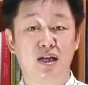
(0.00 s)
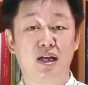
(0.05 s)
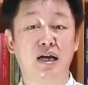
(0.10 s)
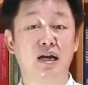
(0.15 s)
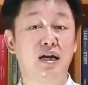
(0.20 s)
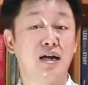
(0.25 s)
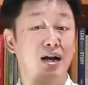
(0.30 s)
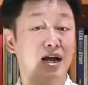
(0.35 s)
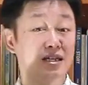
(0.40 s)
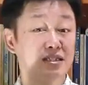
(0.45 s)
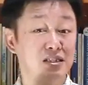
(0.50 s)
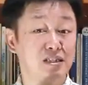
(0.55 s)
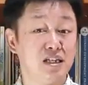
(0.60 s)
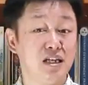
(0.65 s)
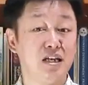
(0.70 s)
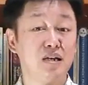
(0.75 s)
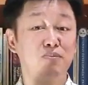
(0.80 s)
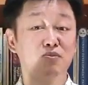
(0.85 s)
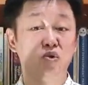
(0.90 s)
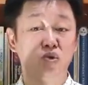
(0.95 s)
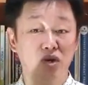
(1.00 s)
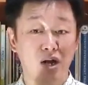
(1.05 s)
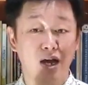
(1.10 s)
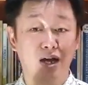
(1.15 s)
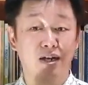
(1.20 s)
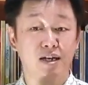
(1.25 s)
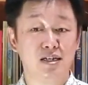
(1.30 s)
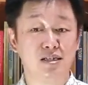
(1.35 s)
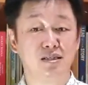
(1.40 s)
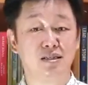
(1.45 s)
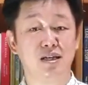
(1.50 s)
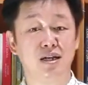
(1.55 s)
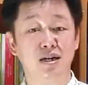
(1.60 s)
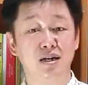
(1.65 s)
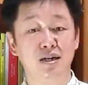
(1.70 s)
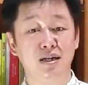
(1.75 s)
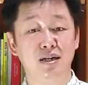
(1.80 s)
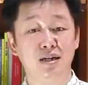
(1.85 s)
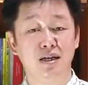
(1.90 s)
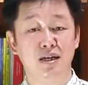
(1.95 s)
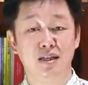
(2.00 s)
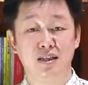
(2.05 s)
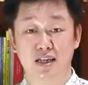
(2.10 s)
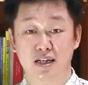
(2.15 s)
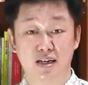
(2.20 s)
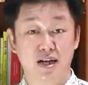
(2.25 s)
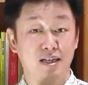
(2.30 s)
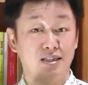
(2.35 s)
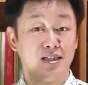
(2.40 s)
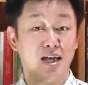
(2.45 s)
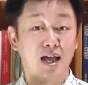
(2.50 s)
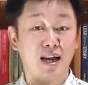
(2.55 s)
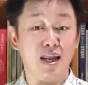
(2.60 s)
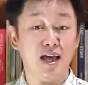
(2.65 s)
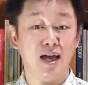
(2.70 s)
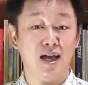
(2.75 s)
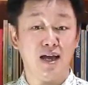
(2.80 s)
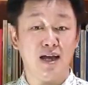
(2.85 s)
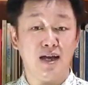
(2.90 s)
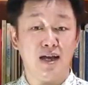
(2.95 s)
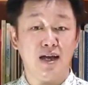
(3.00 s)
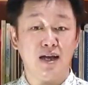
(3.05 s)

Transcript: Generasi muda Kristen tidak salah